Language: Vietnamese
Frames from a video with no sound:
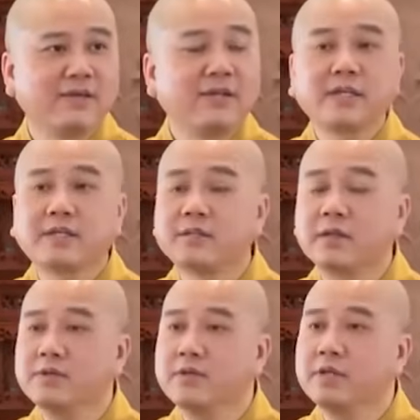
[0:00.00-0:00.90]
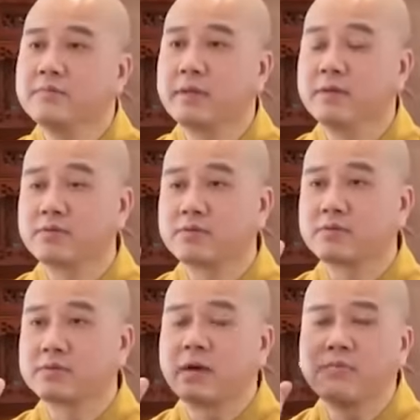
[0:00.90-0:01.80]
riết cái tự nhiên mình
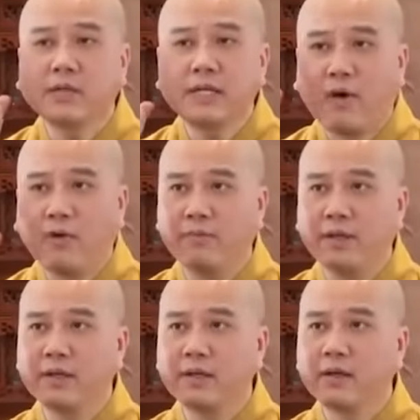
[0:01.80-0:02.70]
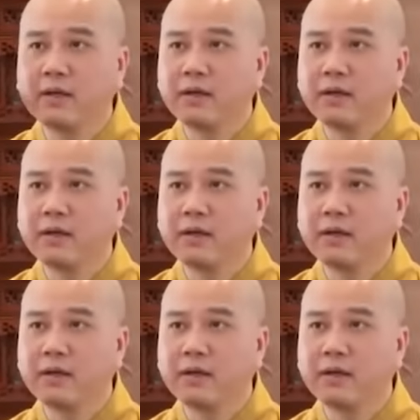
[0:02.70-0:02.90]
trong cái đầu mình đó